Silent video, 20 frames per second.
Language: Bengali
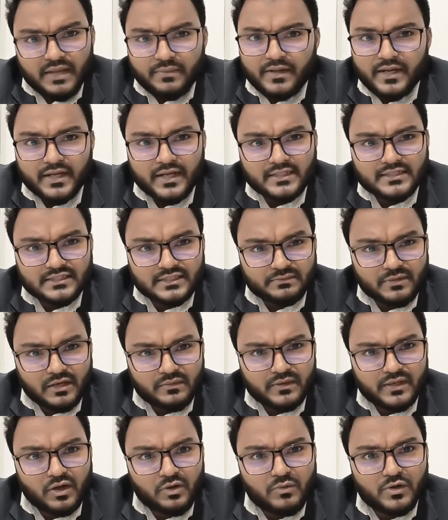আমেরিকা যেতে
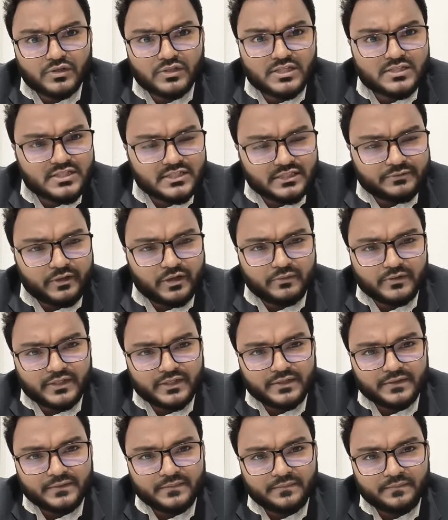পারবে না অমুক দেশ যেতে পারবে
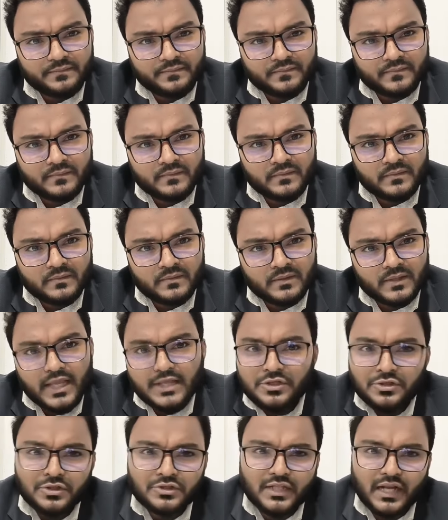না
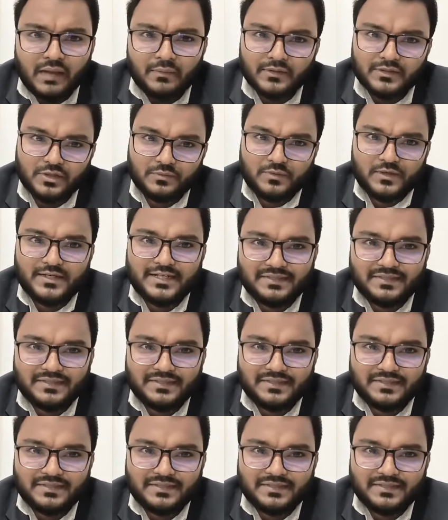এই জন্য তারা আমাদের